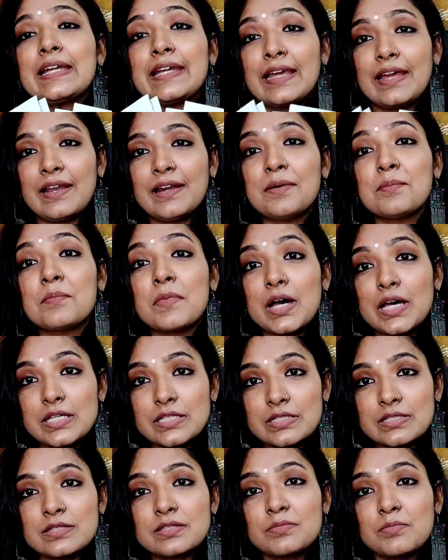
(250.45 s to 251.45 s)
टेन
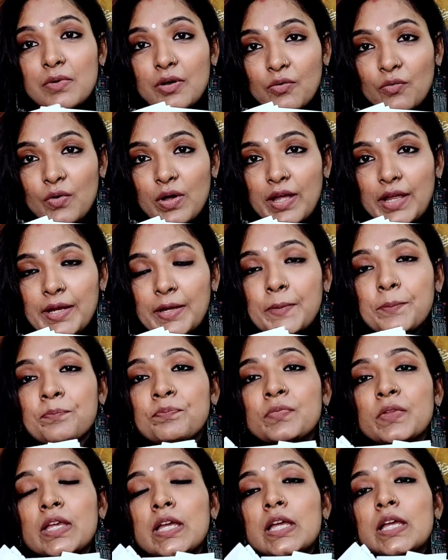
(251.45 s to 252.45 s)
मास्क मंगवाए
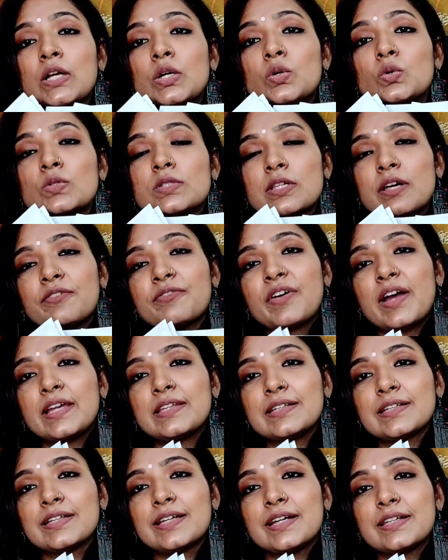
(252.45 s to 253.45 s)
उसका
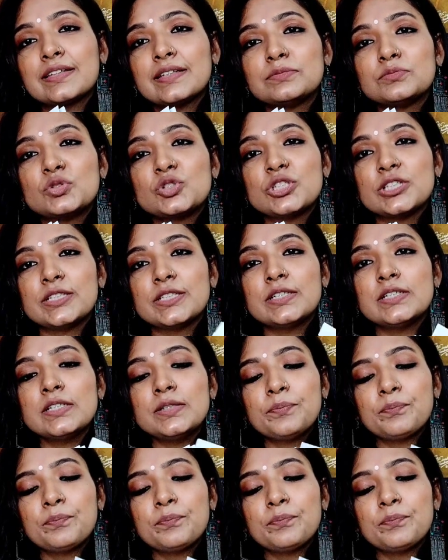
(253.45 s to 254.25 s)
फ़ायदा क्या था मुझे